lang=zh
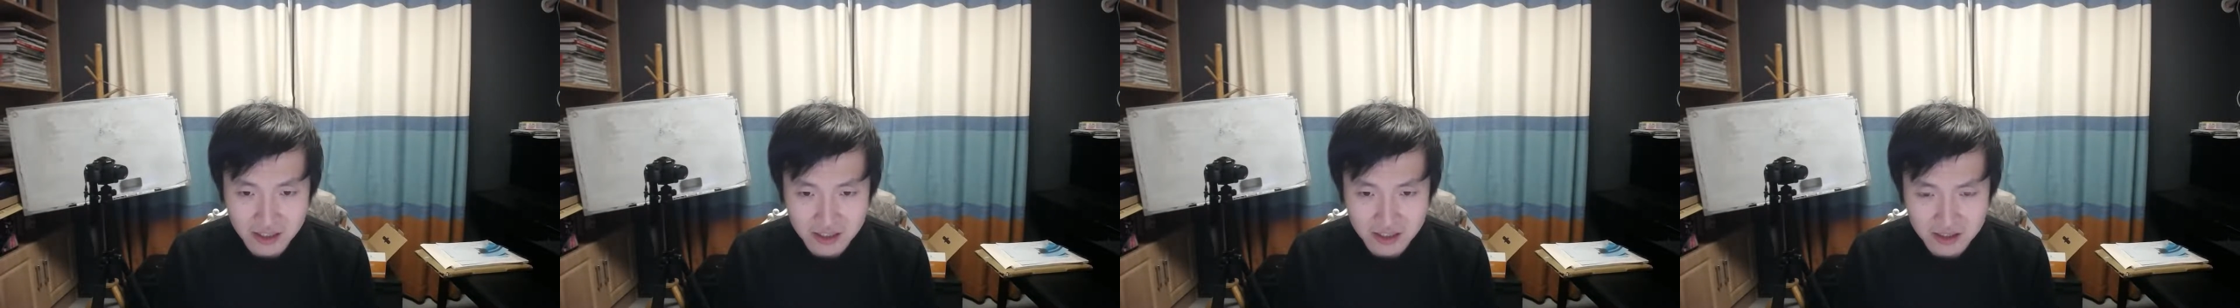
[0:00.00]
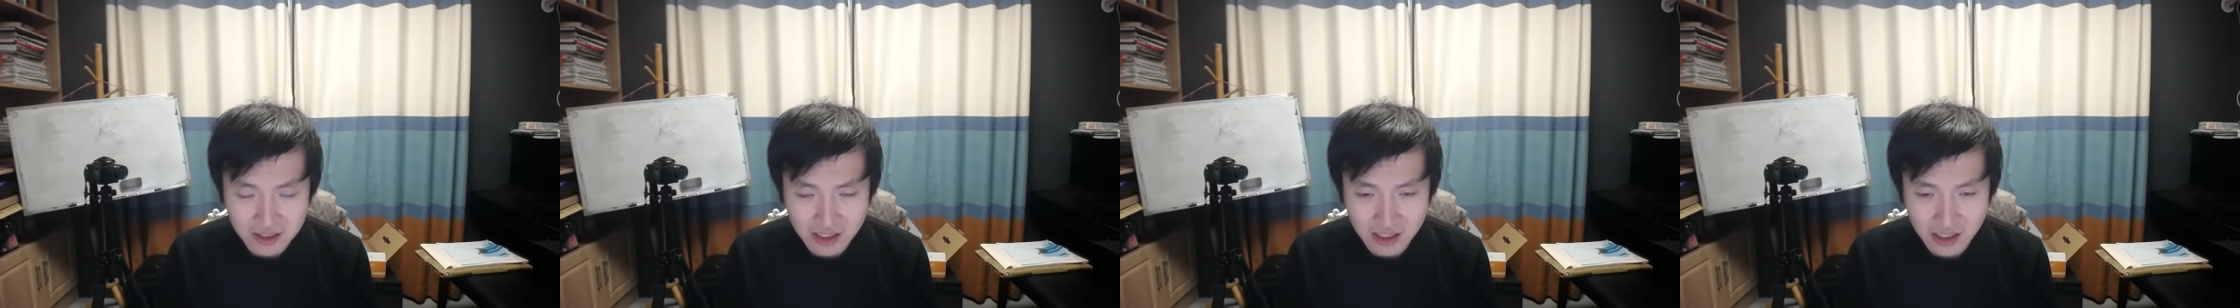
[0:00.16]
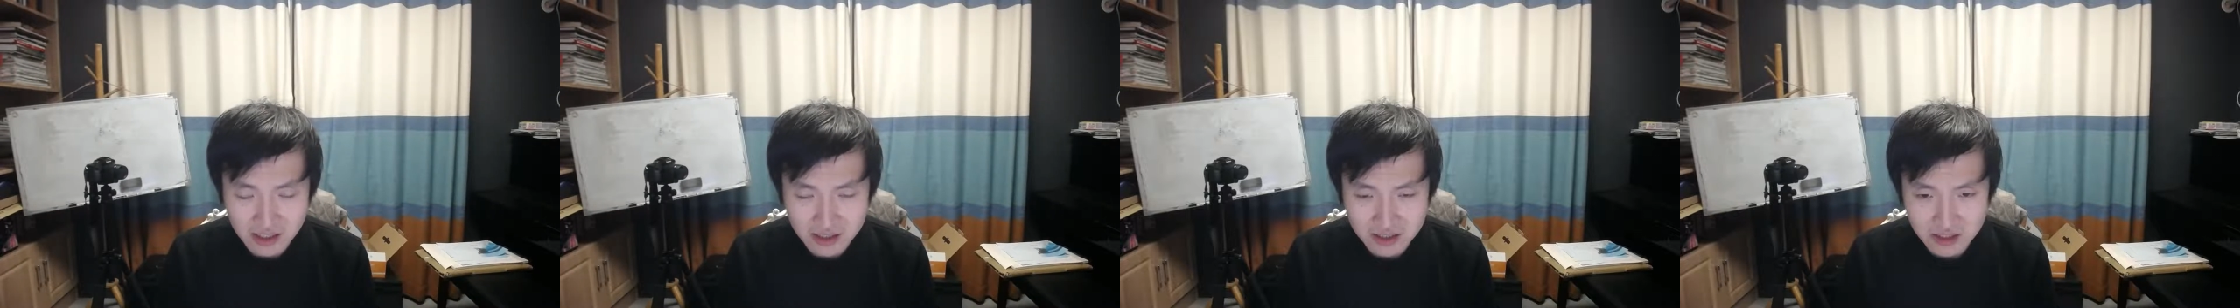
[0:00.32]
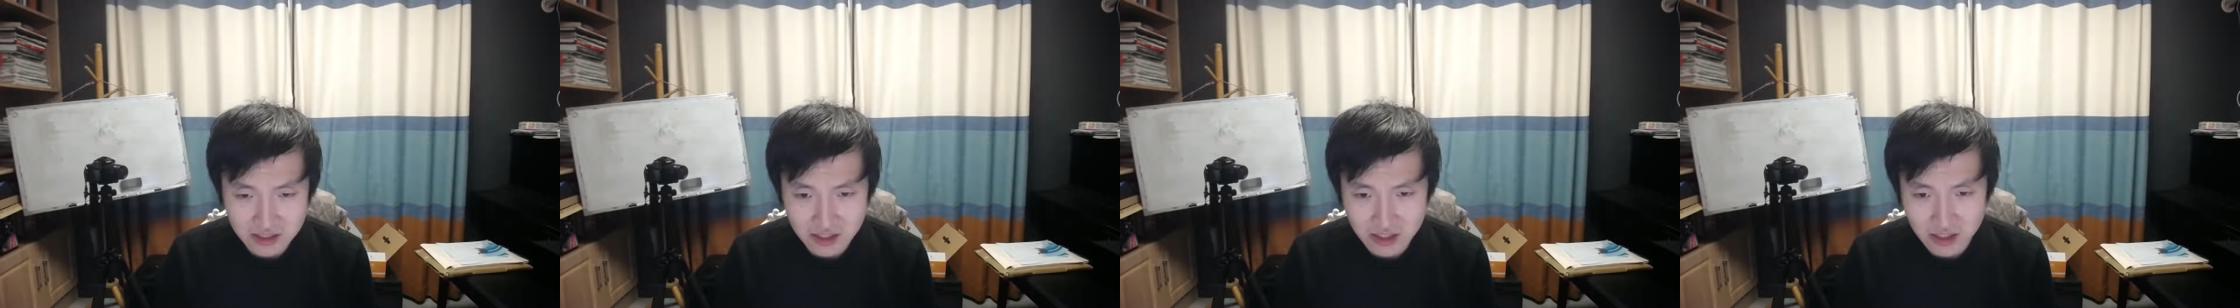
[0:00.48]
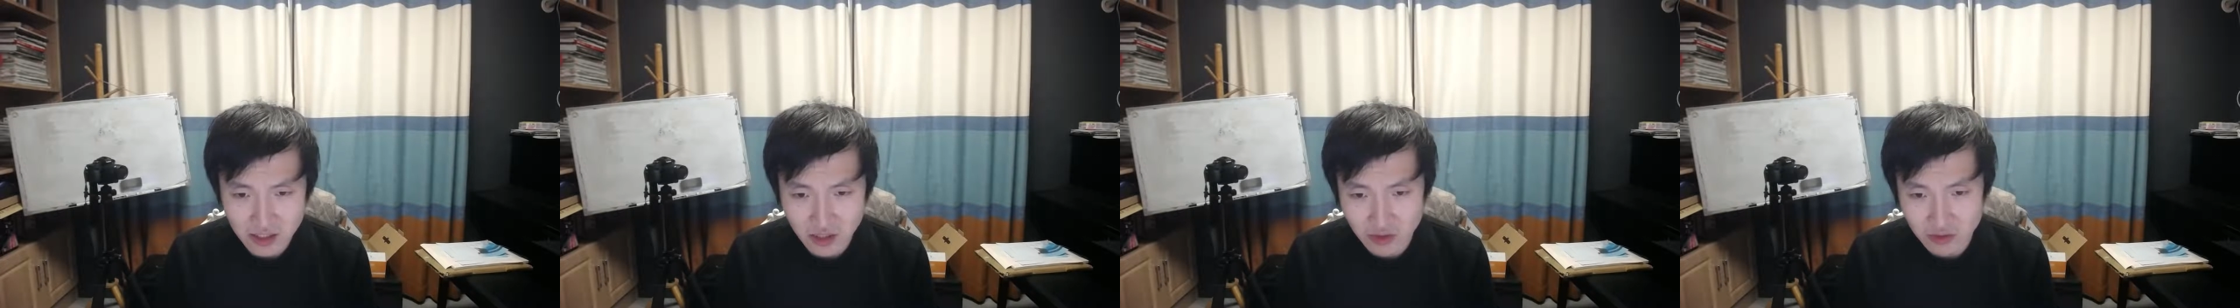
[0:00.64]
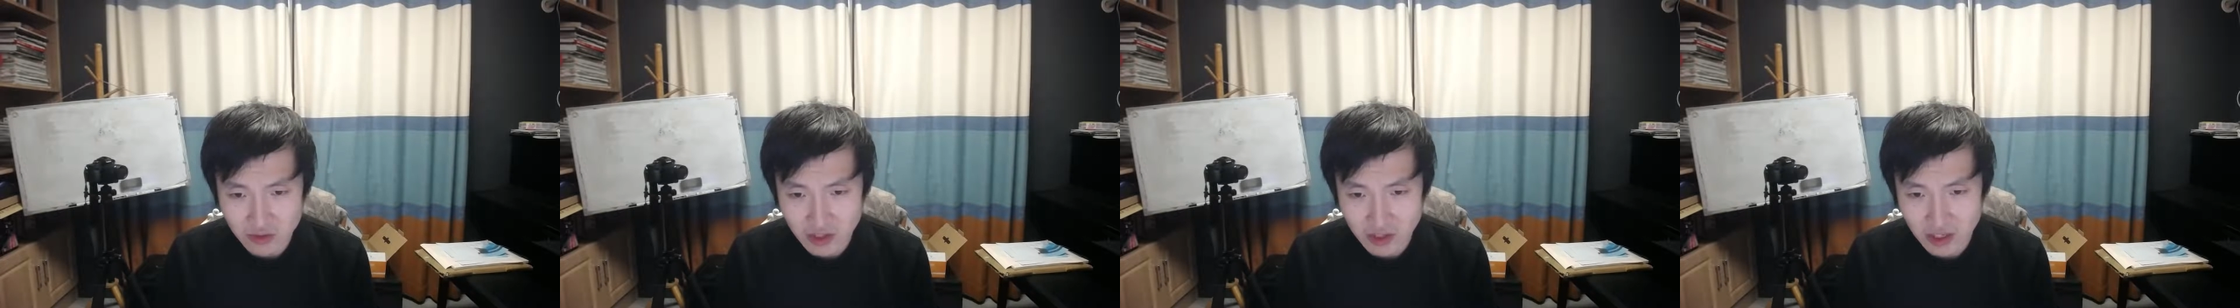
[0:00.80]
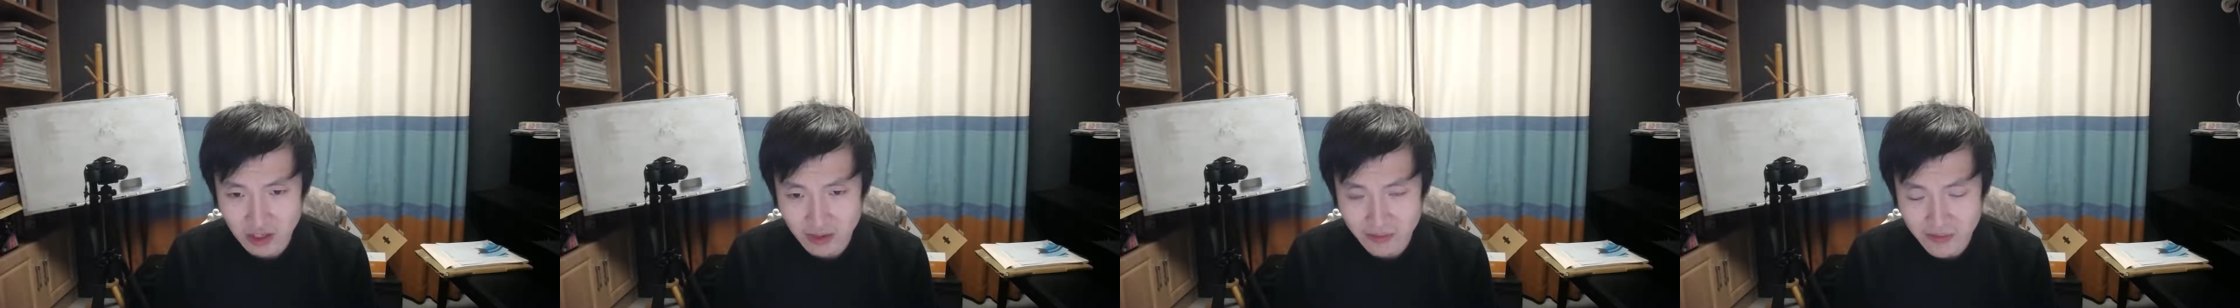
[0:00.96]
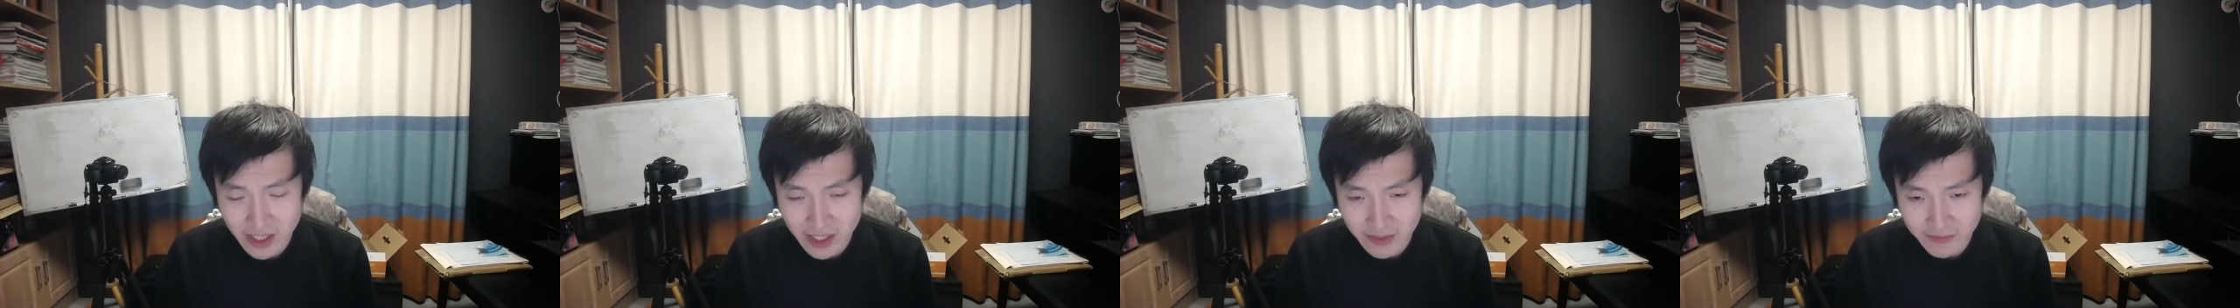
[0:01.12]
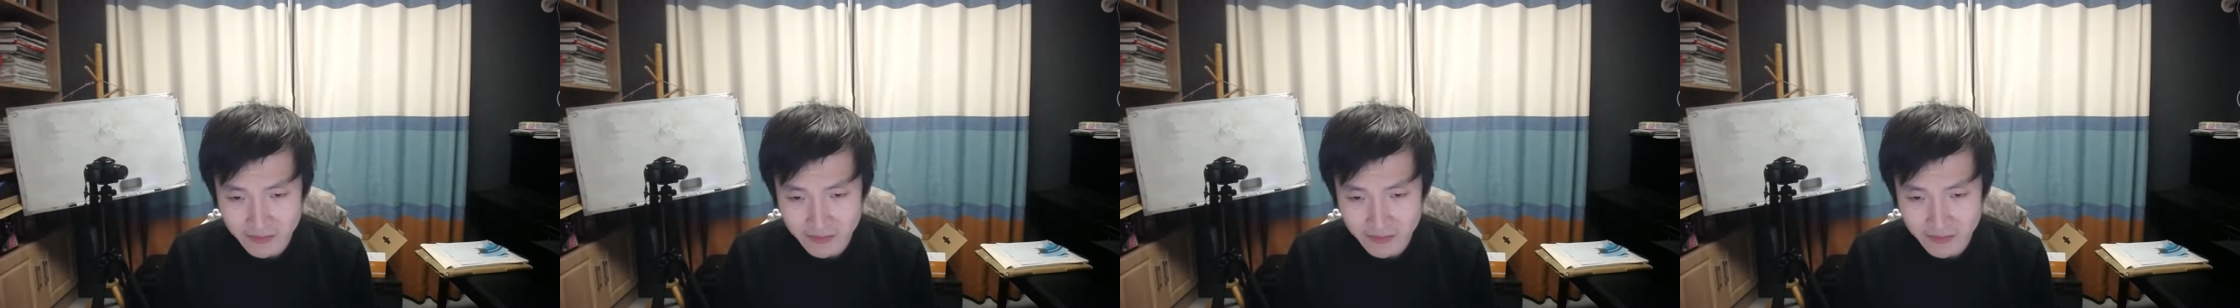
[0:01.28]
在他自己的头脑里面，